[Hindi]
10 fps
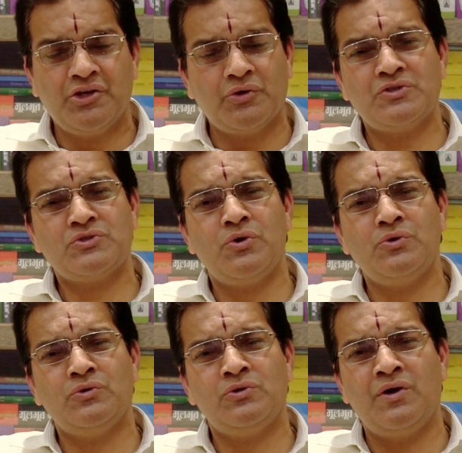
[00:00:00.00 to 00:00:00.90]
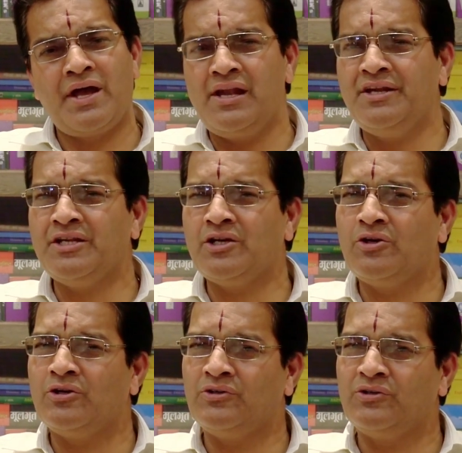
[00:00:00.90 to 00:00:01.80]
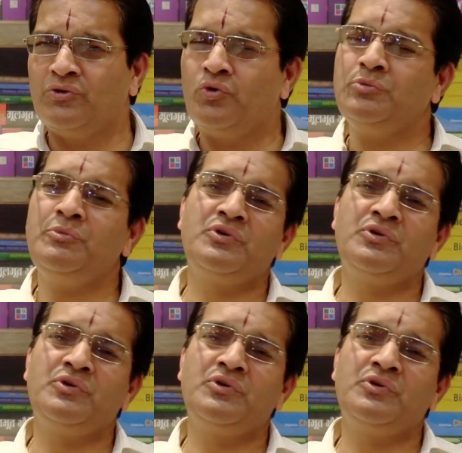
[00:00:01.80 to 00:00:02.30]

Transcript: क्योंकि सोनू को एलन ने गोद